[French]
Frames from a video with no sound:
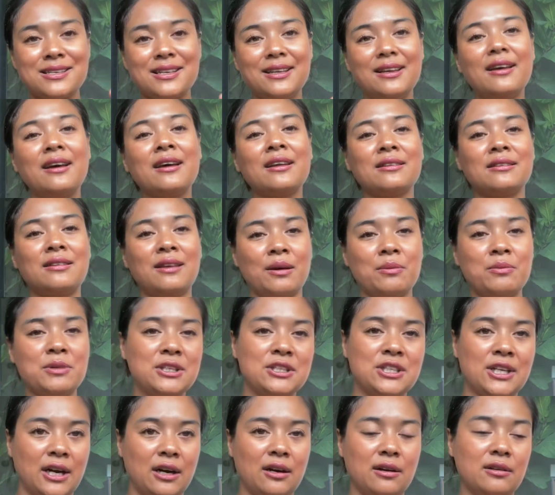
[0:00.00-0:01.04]

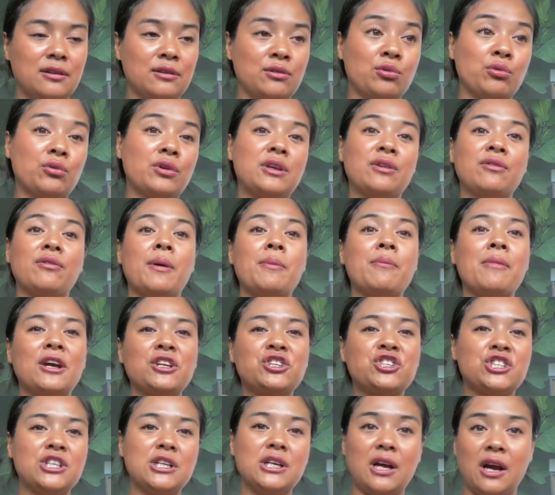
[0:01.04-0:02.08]
intermédiaire, donc qui va
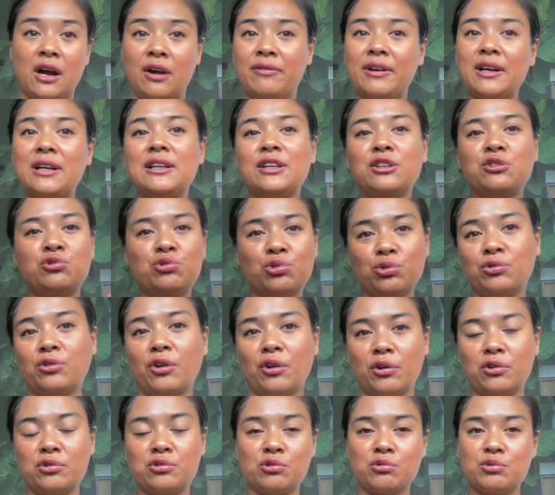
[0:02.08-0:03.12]
matcher avec les
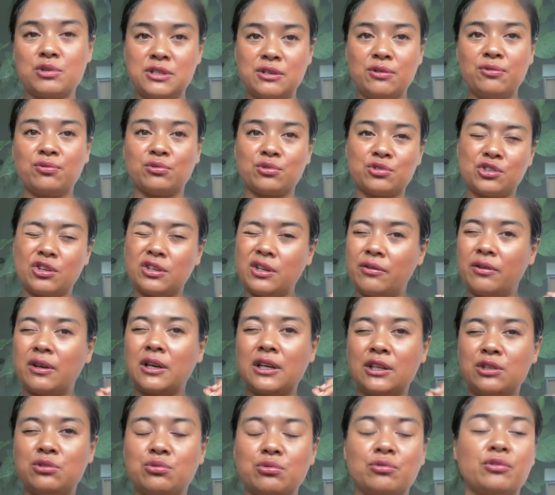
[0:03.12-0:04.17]
tuteurs. Celui-ci fonctionne avec
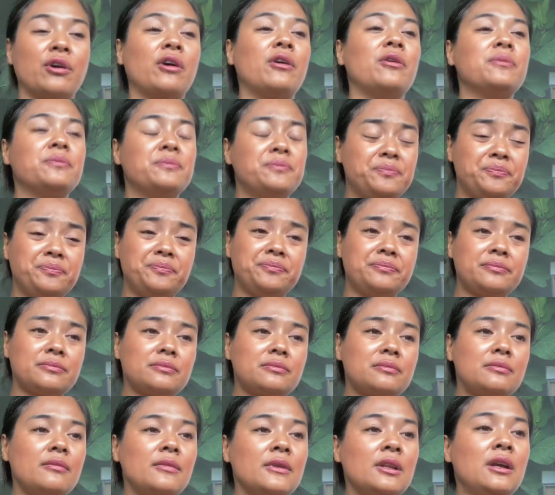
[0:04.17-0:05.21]
les tuteurs.
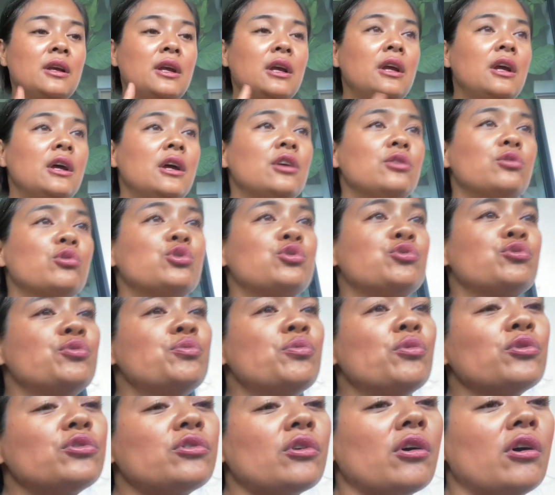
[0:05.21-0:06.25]
Donc je vous
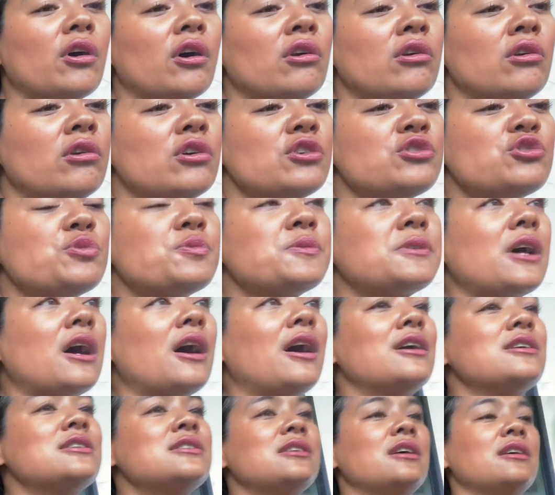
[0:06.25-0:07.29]
montre le substrat
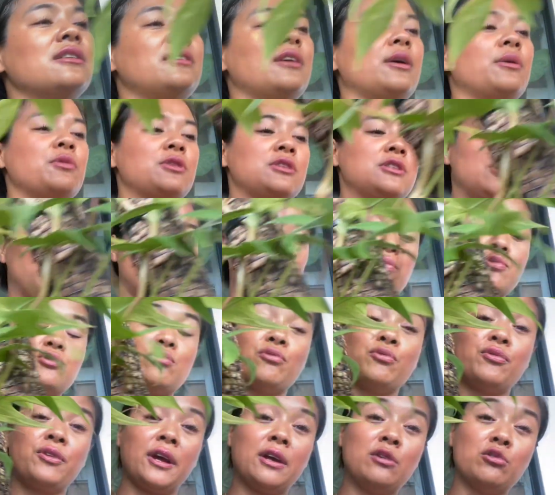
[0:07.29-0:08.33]
racé intermédiaire. En plus,
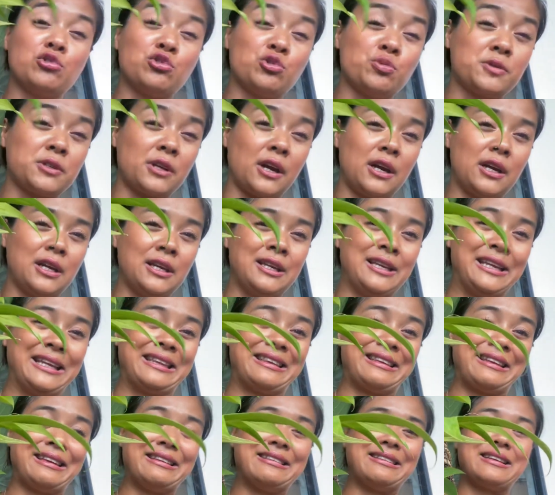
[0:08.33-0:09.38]
vous verrez, le substrat, il
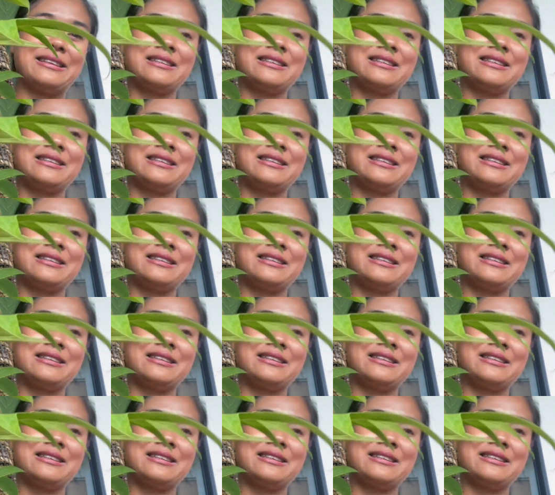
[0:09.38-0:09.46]
est très très